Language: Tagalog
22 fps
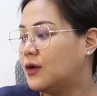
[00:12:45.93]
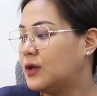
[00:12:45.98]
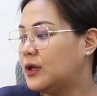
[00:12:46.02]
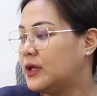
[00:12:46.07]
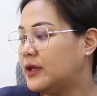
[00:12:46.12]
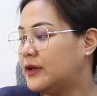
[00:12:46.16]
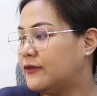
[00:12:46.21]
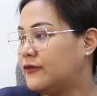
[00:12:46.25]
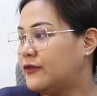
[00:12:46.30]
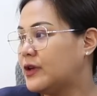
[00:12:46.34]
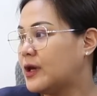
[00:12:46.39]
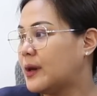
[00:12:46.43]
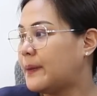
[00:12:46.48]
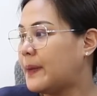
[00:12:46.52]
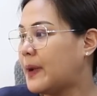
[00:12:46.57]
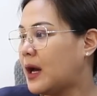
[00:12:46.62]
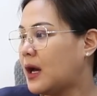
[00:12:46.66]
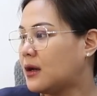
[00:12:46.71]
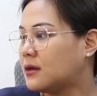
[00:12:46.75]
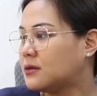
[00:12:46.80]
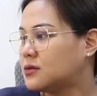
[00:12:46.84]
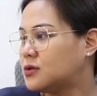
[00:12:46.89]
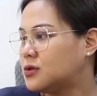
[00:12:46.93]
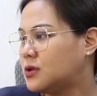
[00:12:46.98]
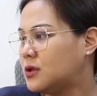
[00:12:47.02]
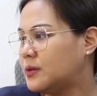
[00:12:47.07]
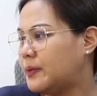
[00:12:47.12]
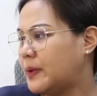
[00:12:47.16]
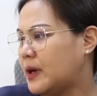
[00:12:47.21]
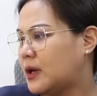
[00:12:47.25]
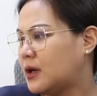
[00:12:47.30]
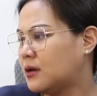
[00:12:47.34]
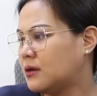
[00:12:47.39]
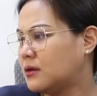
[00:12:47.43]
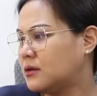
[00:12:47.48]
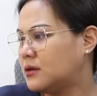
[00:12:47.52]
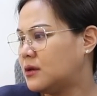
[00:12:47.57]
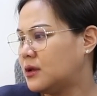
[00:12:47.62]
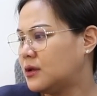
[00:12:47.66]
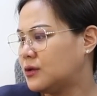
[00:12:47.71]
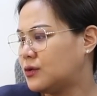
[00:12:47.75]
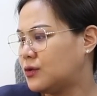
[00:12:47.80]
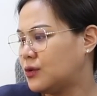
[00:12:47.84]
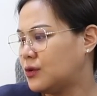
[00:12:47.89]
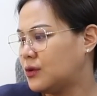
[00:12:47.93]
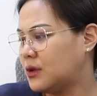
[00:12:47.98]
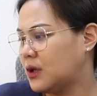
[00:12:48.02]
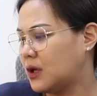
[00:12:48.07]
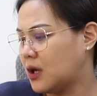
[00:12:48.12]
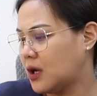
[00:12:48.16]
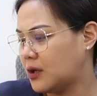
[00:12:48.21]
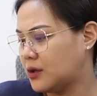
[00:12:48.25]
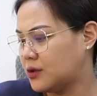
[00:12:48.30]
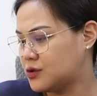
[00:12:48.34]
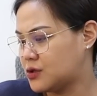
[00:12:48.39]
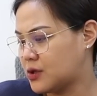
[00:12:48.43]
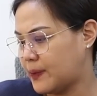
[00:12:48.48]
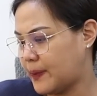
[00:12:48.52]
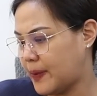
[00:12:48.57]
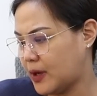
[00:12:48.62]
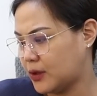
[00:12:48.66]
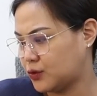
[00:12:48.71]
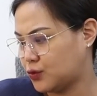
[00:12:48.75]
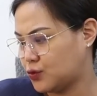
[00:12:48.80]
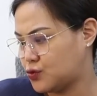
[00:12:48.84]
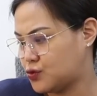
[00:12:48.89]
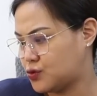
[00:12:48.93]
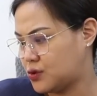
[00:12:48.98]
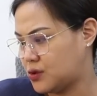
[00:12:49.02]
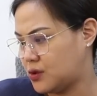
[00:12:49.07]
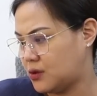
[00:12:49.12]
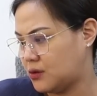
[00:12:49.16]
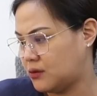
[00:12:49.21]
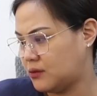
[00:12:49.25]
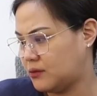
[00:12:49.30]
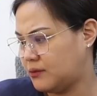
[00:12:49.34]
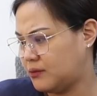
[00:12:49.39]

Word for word: Olivia. Actually, parang ganito yung lagay sa sapatos niya.